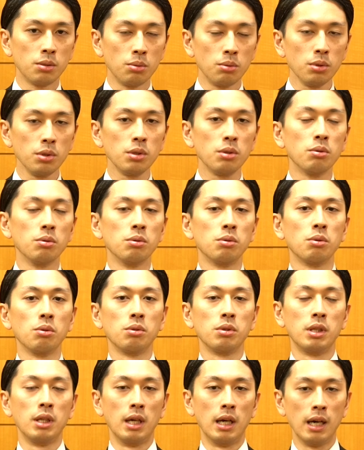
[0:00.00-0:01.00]
その人に
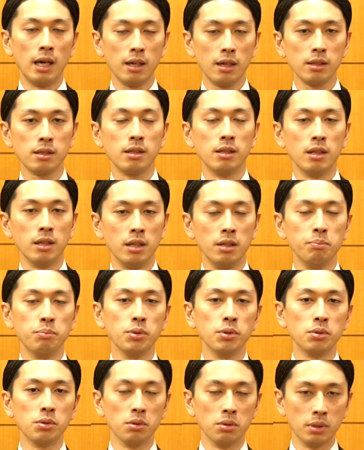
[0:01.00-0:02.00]
とって新たな
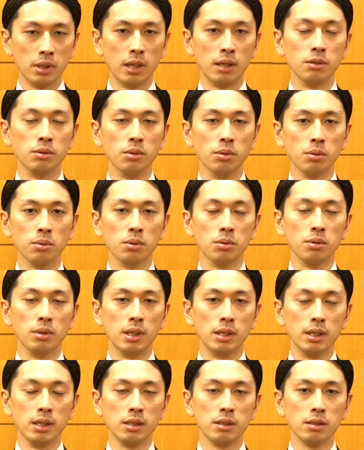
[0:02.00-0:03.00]
インプットになるということ
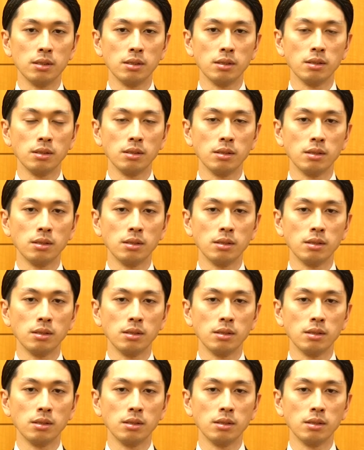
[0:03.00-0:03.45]
なんです